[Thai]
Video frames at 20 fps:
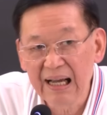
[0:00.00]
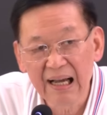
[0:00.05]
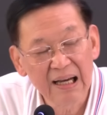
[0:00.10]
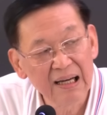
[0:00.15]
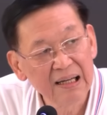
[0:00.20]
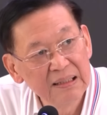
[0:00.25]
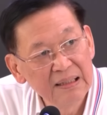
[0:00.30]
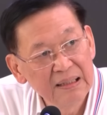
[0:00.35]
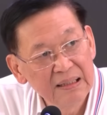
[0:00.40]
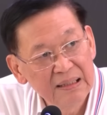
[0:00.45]
นะฮะ
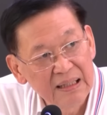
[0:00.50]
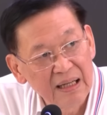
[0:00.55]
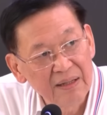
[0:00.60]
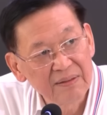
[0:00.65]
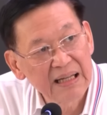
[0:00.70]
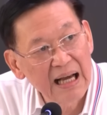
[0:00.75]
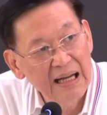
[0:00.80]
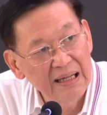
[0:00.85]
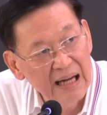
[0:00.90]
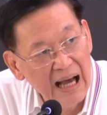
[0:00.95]
เดี๋ยว
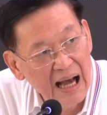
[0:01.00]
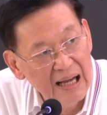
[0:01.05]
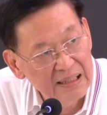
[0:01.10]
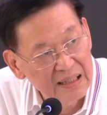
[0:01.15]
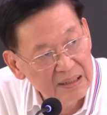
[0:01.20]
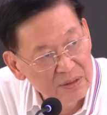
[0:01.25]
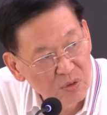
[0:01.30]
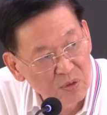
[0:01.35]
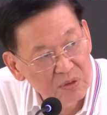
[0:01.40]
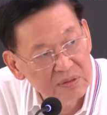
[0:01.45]
ท่านอาจ
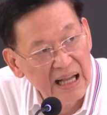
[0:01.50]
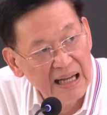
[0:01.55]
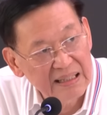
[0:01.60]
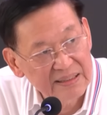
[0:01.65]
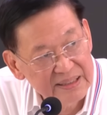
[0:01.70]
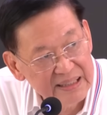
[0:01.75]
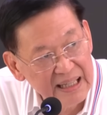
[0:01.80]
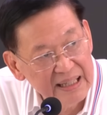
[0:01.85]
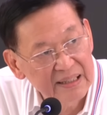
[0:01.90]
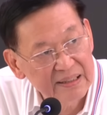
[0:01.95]
จะถูกตัด
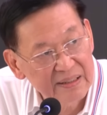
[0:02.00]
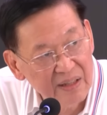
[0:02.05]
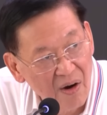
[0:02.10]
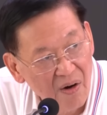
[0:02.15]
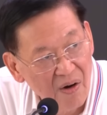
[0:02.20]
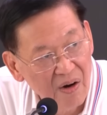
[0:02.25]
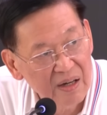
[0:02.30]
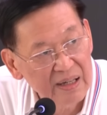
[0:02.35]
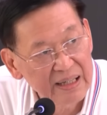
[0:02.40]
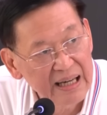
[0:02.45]
สิทธิ์ต่
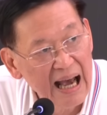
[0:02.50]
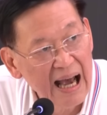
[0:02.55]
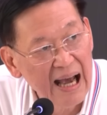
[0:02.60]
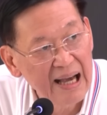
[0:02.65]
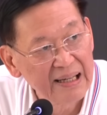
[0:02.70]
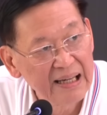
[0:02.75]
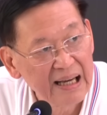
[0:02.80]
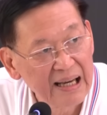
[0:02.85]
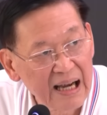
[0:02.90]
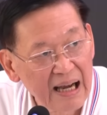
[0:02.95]
อก็ได้
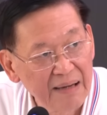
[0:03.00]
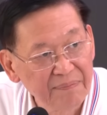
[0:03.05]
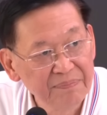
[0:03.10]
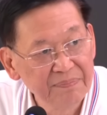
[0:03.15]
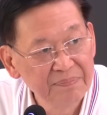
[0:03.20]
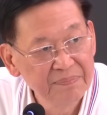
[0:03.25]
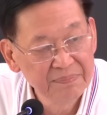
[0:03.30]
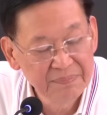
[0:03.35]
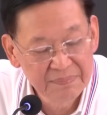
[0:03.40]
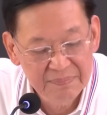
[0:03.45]
นะครับ
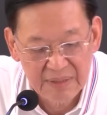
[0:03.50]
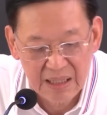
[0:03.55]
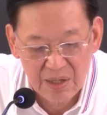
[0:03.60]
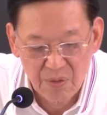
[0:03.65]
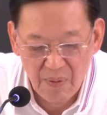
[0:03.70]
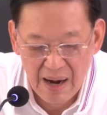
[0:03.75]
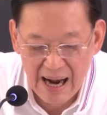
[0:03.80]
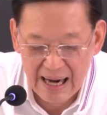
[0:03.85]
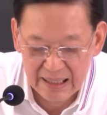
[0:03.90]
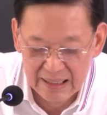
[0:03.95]
ระ
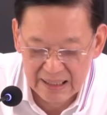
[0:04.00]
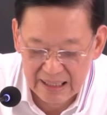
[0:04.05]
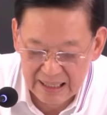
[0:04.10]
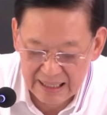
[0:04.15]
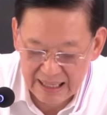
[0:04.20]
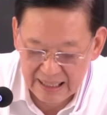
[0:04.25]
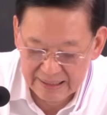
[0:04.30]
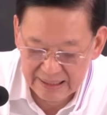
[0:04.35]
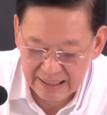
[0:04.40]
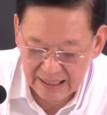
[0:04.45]
วังกันแล้
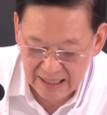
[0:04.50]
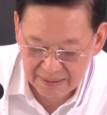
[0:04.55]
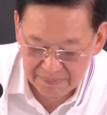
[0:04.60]
วกัน